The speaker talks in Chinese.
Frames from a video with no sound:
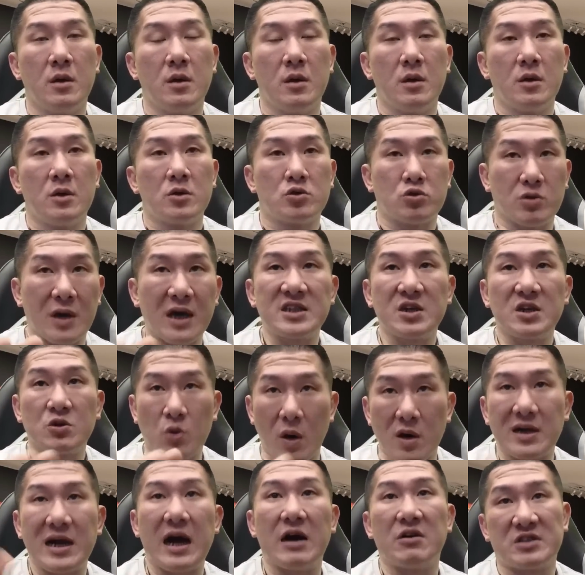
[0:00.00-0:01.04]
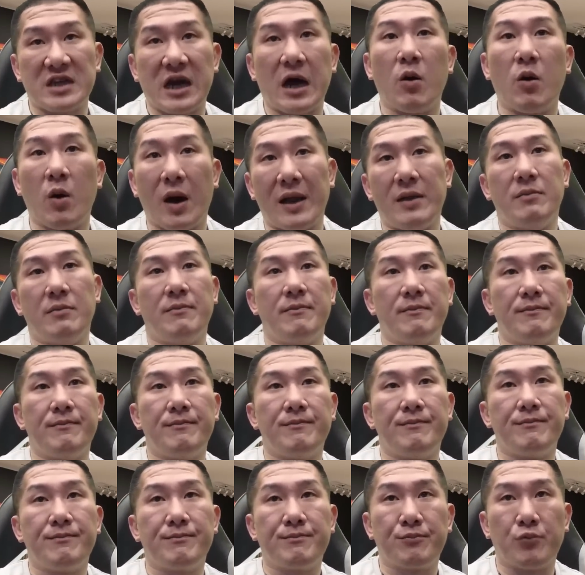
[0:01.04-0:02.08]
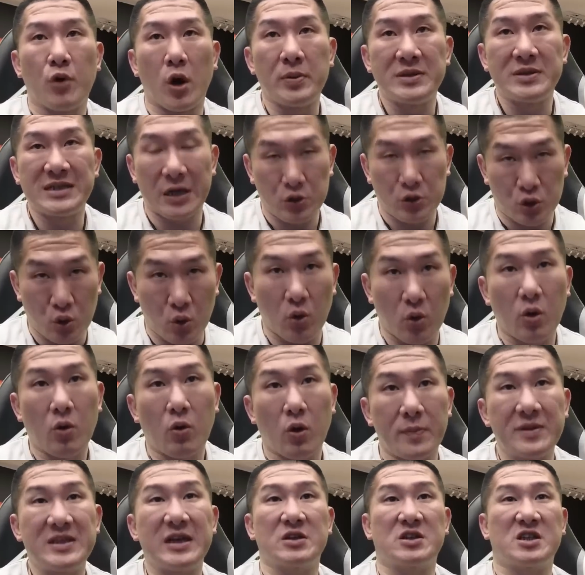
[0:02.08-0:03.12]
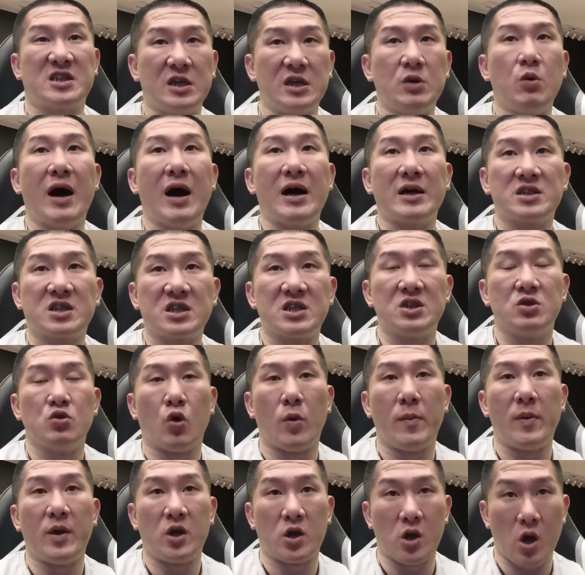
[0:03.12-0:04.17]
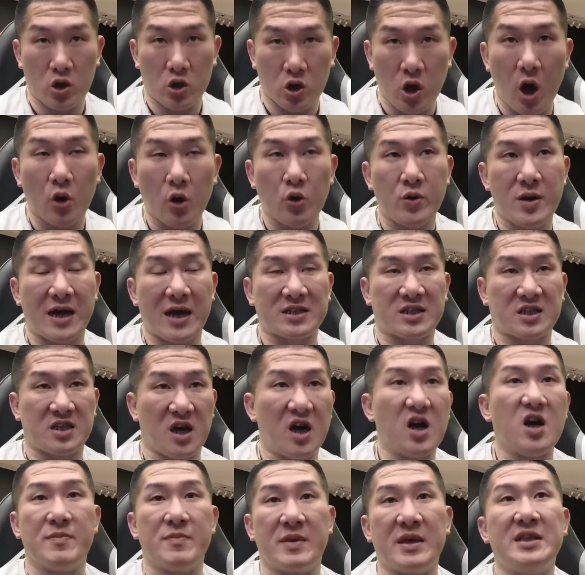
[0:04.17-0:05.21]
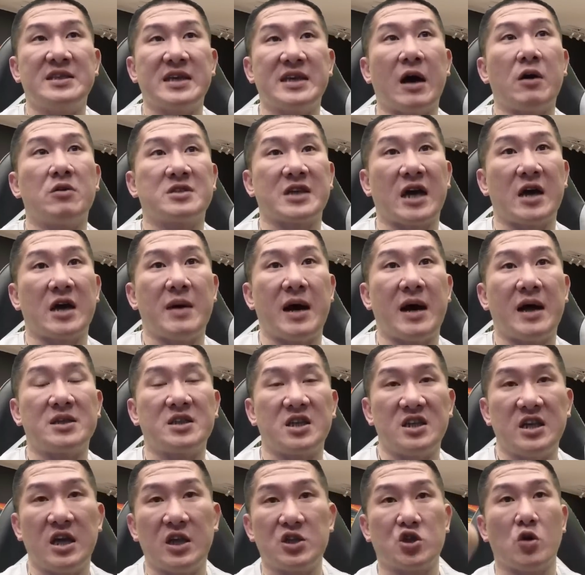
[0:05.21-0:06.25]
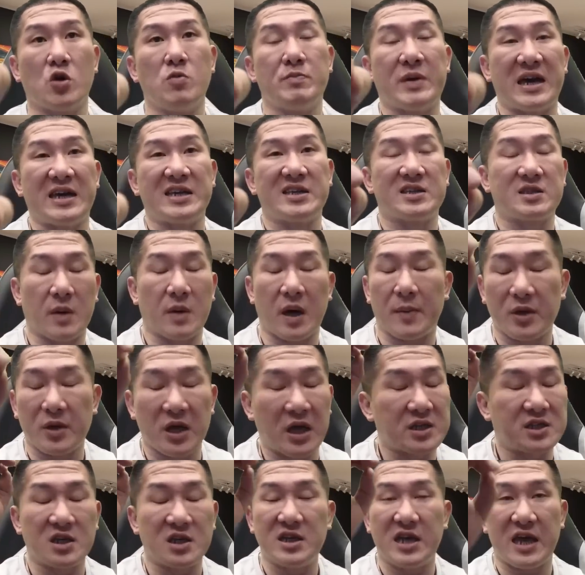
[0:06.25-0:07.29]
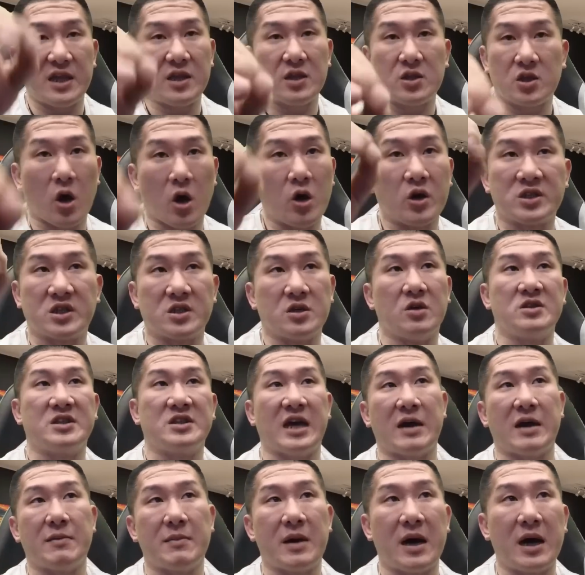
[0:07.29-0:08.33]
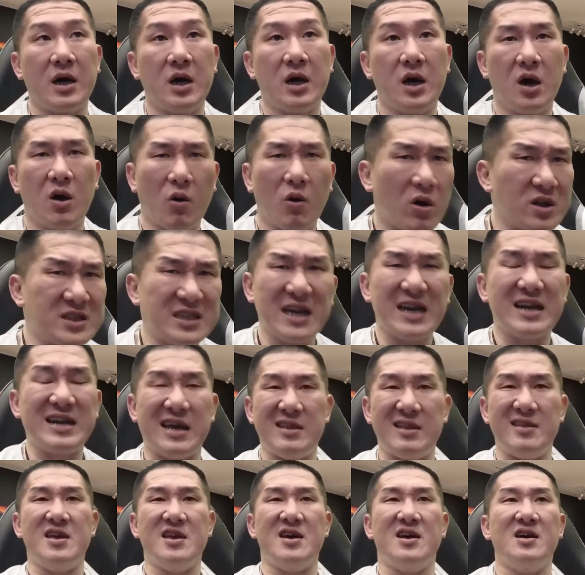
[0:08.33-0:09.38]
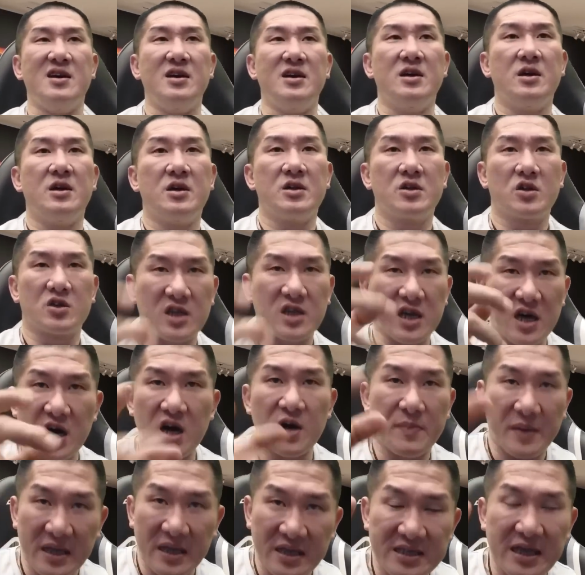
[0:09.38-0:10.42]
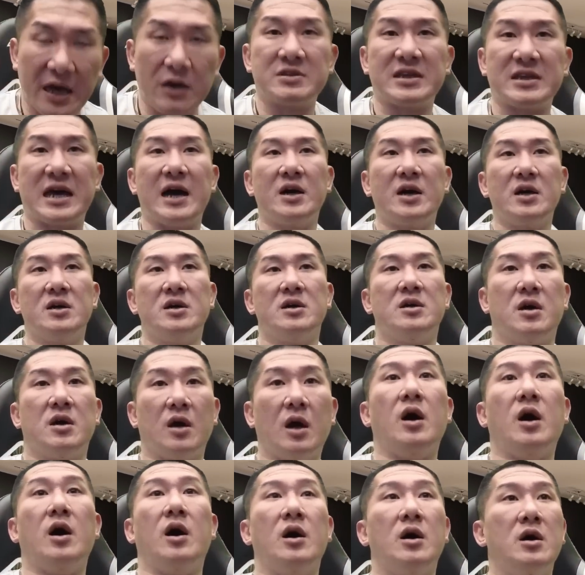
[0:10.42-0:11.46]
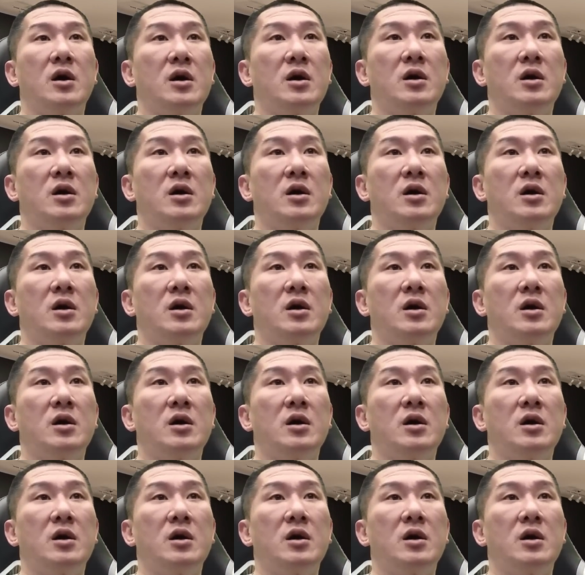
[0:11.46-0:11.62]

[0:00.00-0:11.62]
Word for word: 主要是广告交换。我比较多，我比较希望是我们 notorious 恶名昭彰嘛。今天中培啊，不是，今天 toys 有讲嘛。我这个人呢，就是恶名昭彰哦。